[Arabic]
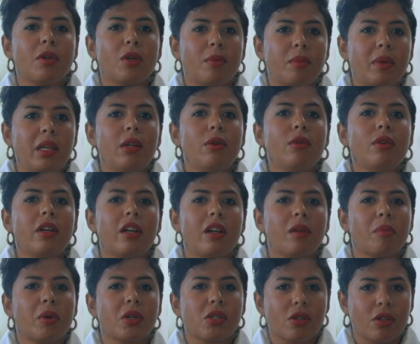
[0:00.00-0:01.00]
بيميلوا
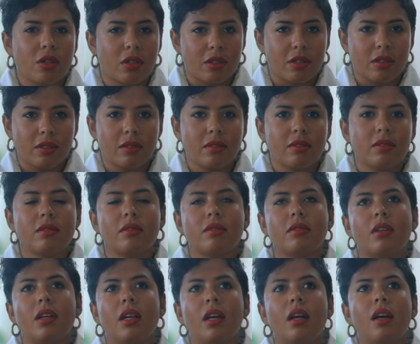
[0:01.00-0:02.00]
للبساطه
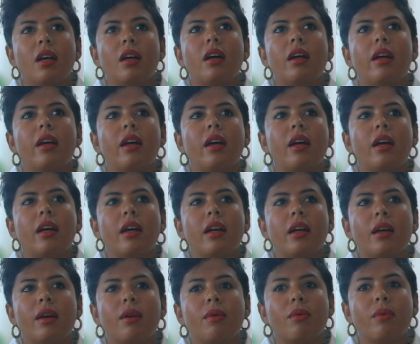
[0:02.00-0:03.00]

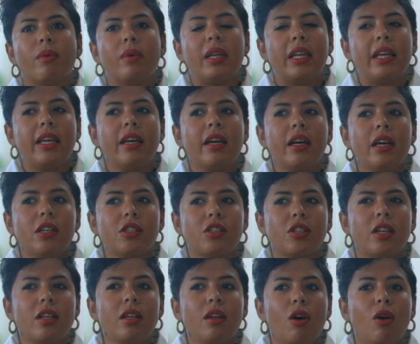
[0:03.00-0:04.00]
آه، وليه
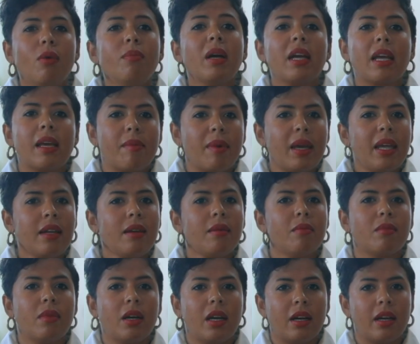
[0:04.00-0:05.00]
عشان هم كمان
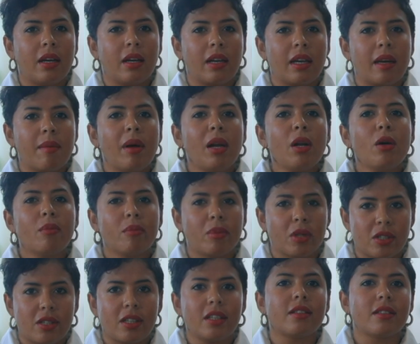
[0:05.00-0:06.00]
آه، جمالهم
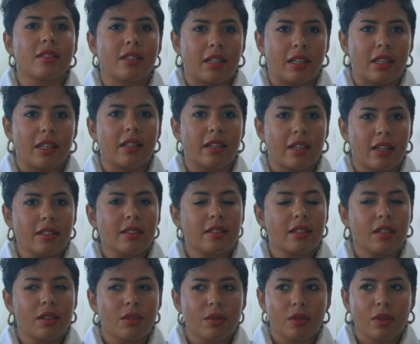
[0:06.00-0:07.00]
بسيط يعني تحس
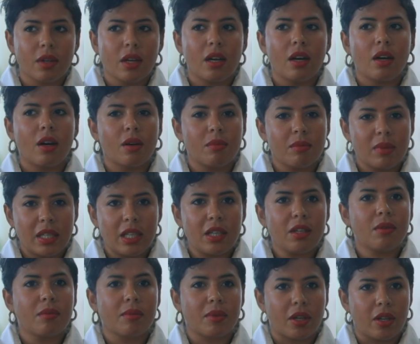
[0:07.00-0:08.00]
انه هم
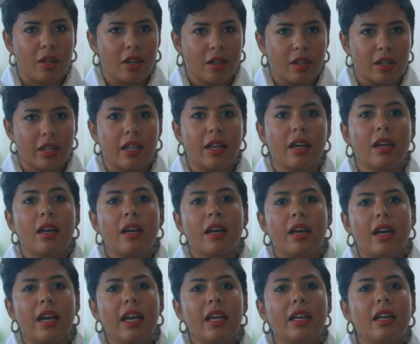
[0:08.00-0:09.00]
ليهم طريقه كده
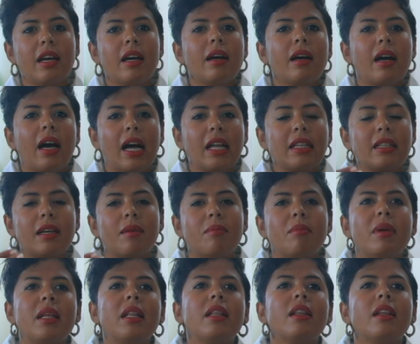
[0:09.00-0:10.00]
احنا حتى
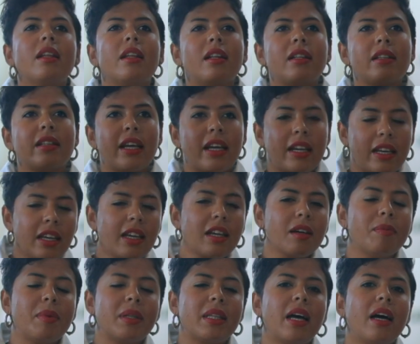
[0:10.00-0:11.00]
من التاريخ
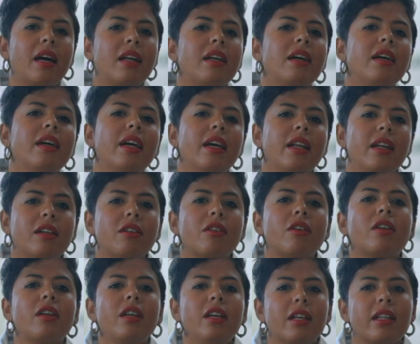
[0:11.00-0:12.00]
بتاعنا احنا
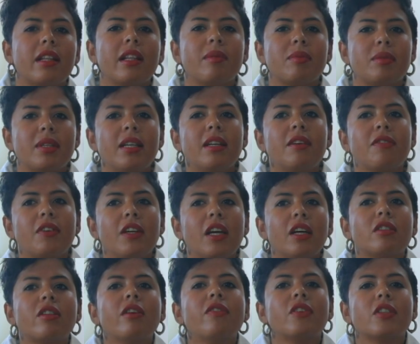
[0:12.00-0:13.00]
طريقه لبسنا فيها
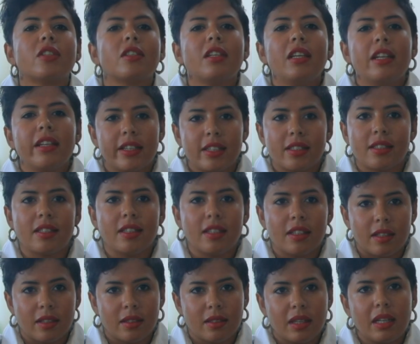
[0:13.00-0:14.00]
تفاصيل
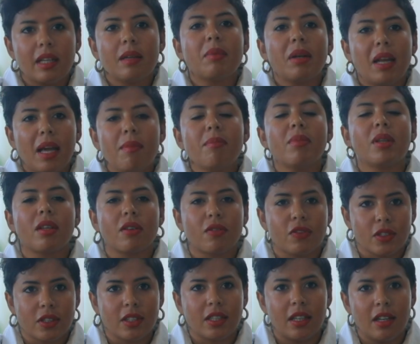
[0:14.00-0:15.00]
كتيره احنا بنحب
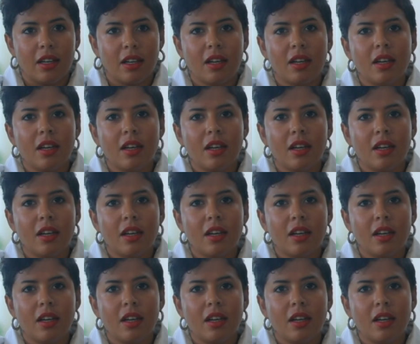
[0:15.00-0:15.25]
التفاصيل